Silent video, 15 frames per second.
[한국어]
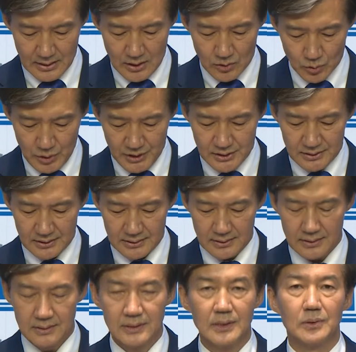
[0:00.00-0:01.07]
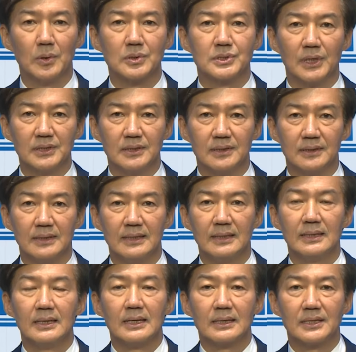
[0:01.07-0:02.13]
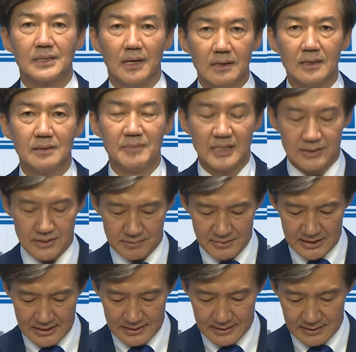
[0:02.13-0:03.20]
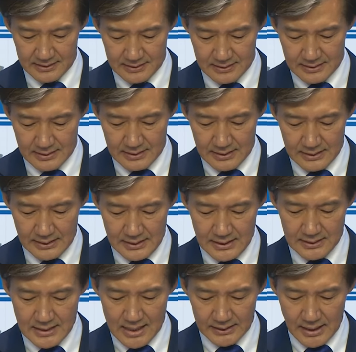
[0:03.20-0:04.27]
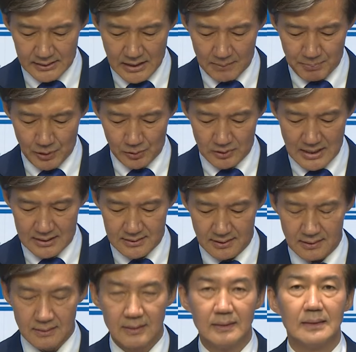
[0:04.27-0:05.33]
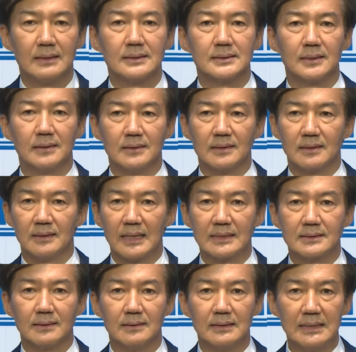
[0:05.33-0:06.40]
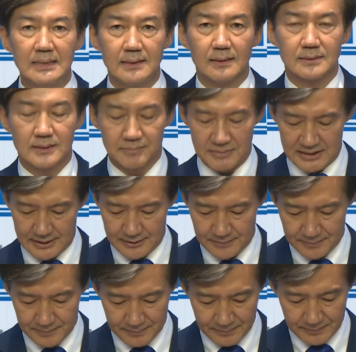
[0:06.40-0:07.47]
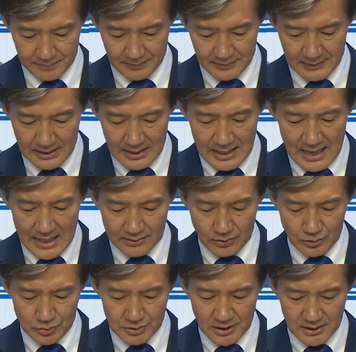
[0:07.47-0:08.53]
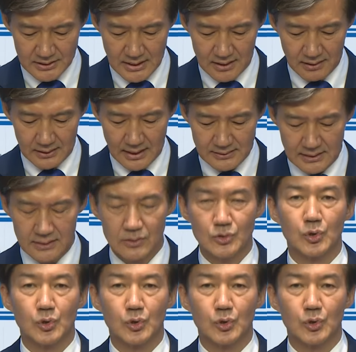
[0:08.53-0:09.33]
우리는 그리고 저는 경험이 있습니다. 이 당의 대표로 나서 선거에서 이겼습니다. 한두 석이냐 얻겠냐는